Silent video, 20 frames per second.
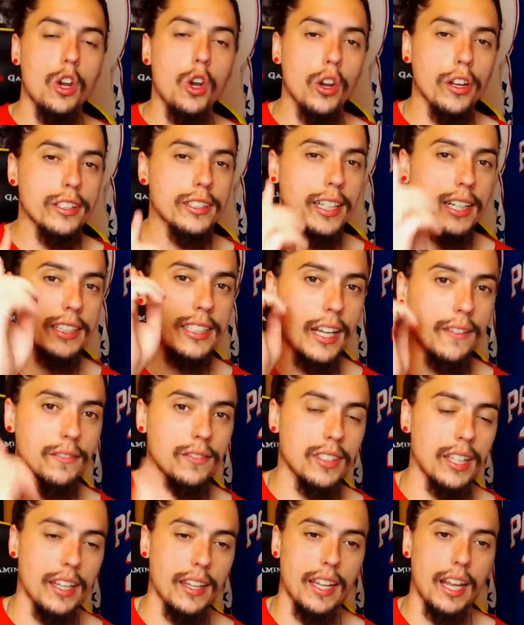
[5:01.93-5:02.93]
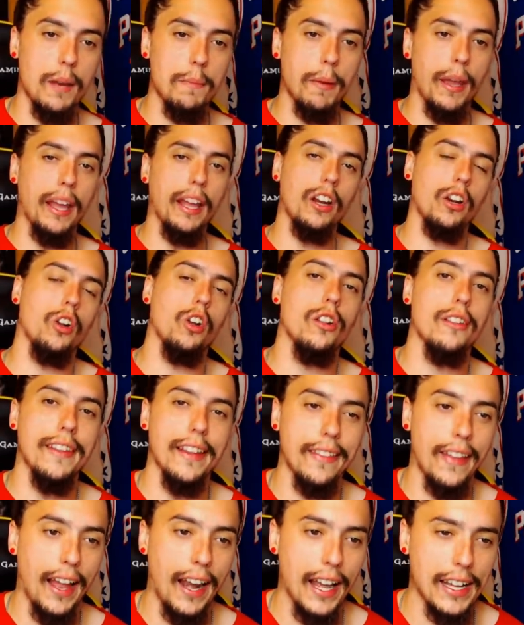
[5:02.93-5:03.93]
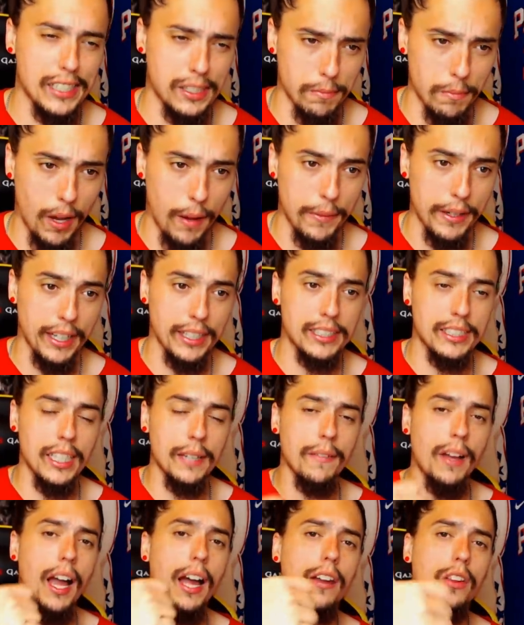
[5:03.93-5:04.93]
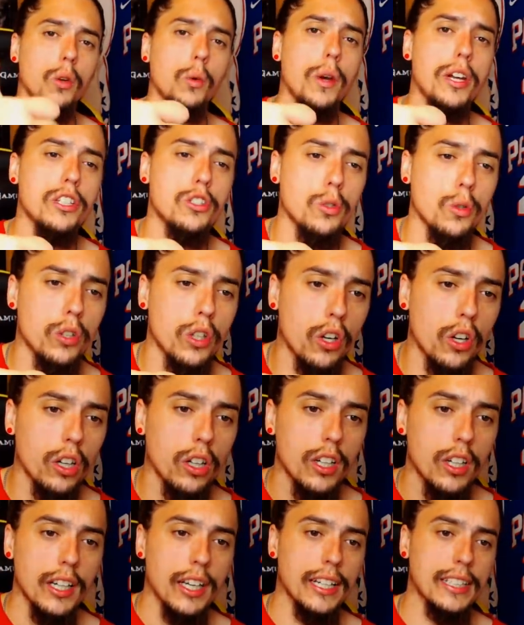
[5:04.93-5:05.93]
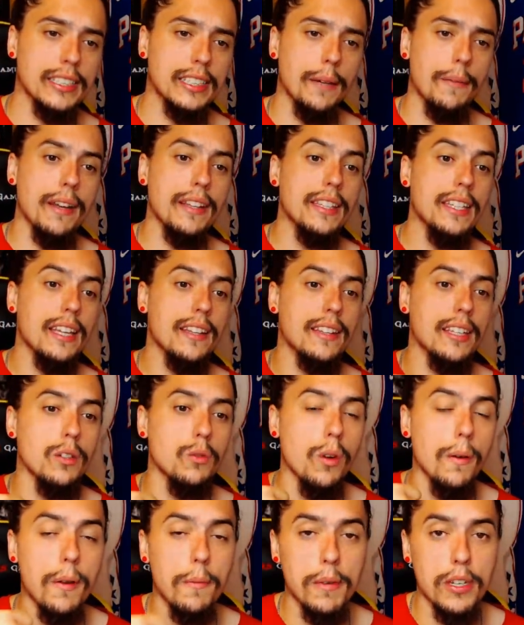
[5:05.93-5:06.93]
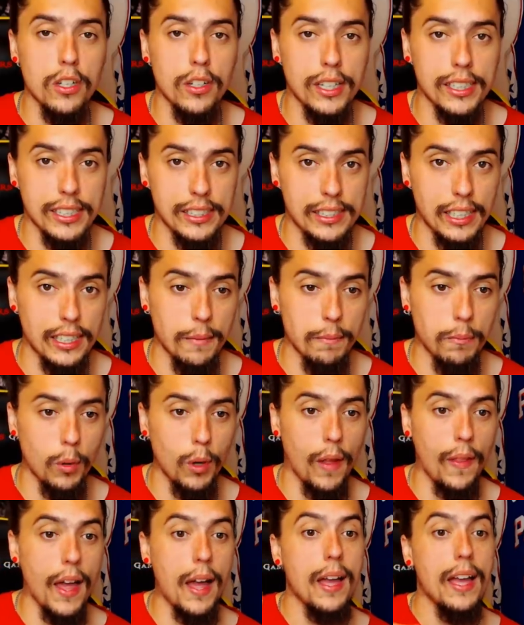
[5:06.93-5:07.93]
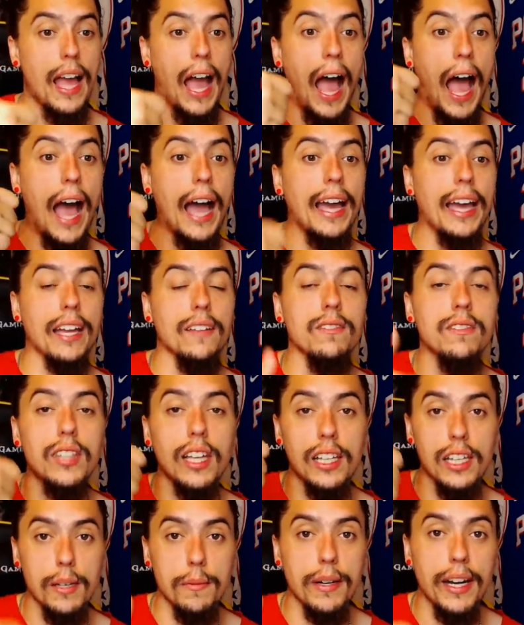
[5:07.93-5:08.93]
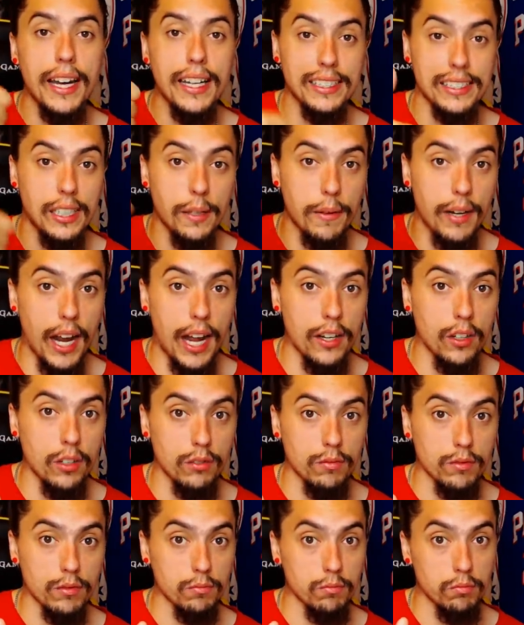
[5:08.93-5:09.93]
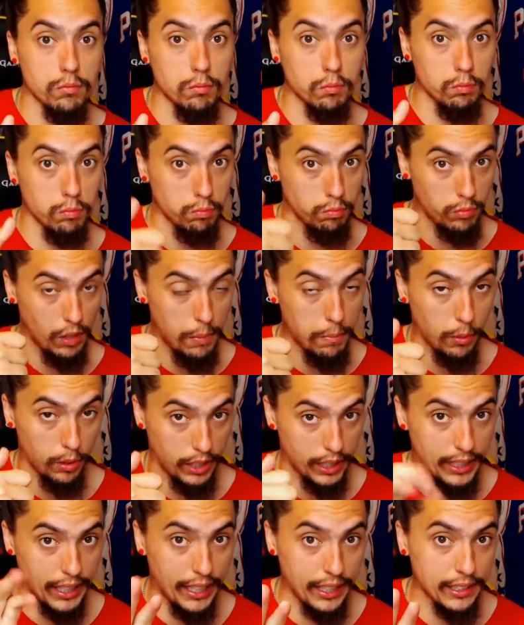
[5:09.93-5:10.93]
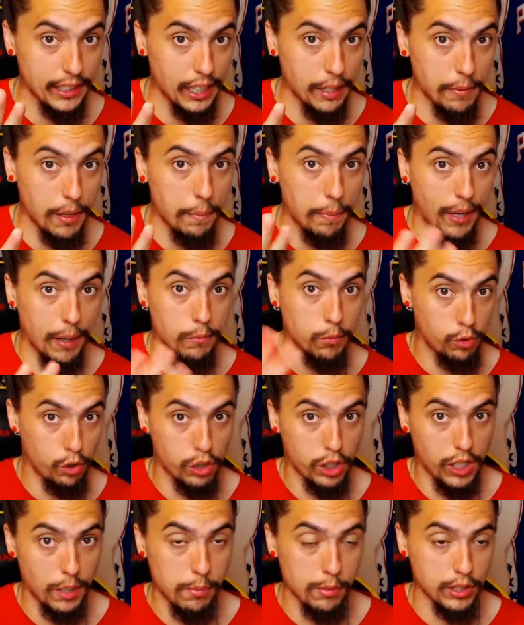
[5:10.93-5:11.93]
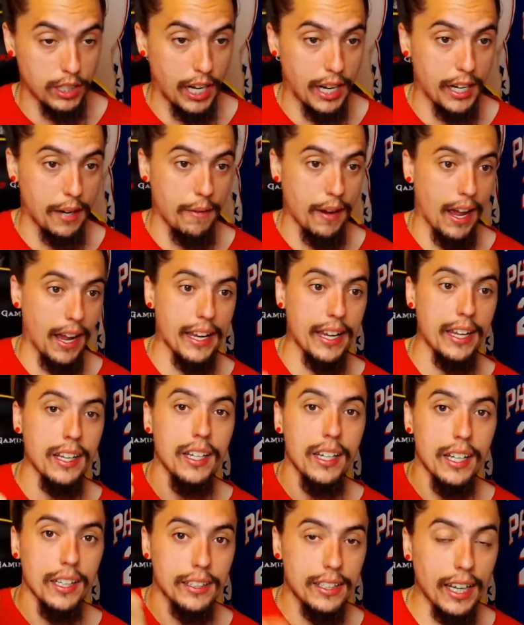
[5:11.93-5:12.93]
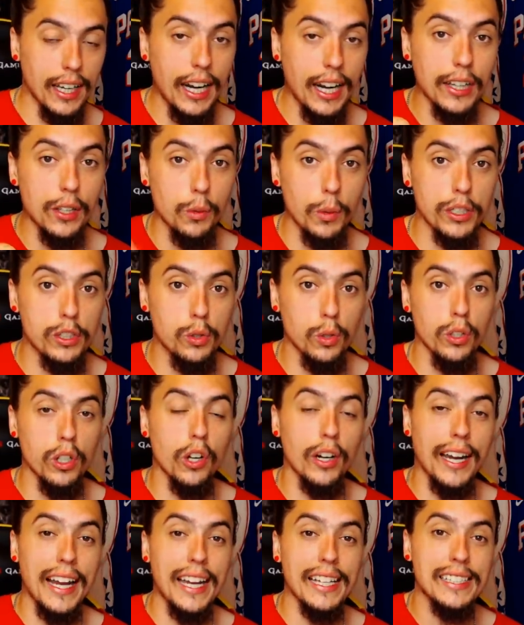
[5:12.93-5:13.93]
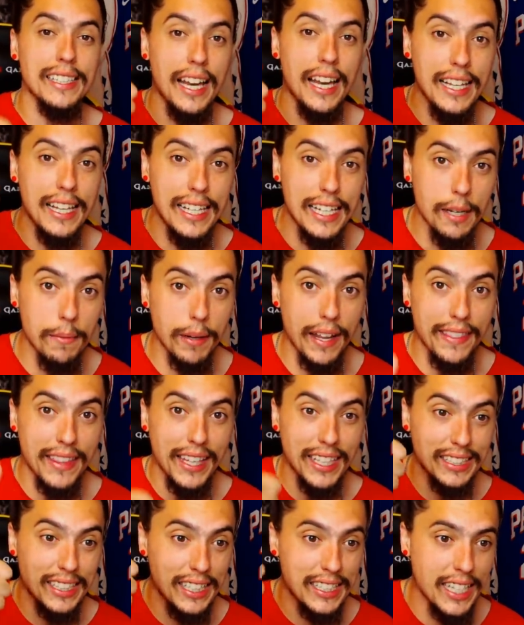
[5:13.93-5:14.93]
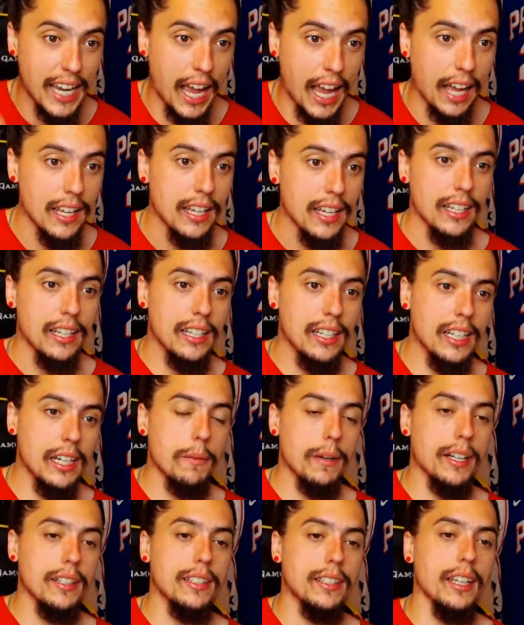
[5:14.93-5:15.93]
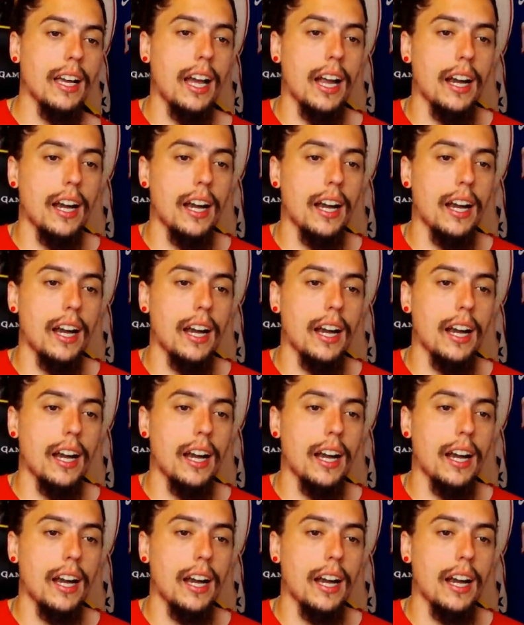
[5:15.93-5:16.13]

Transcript: lo interesante del payroll de Dallas Mavericks. Tim Hardaway Jr. estaba en 19 millones esta temporada, agente libre este verano mm, importante agente libre para muchos equipos de la NBA. ¿eh? Tim Hardaway Jr. es libre desde ya, libre Tim